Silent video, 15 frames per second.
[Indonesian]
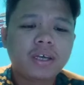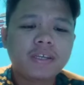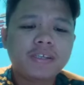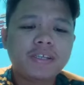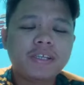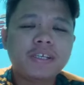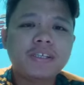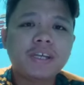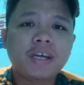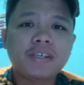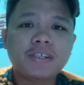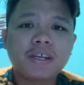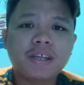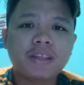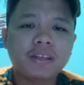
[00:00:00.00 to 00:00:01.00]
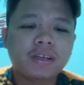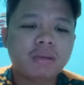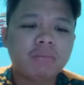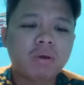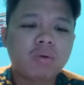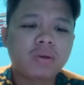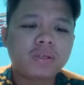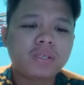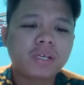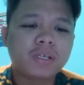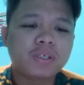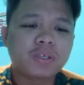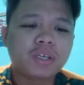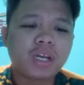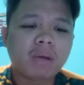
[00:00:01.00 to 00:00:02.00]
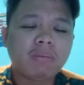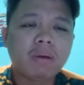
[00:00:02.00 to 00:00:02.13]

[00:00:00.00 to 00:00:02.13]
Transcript: Case disiasat di bawah Section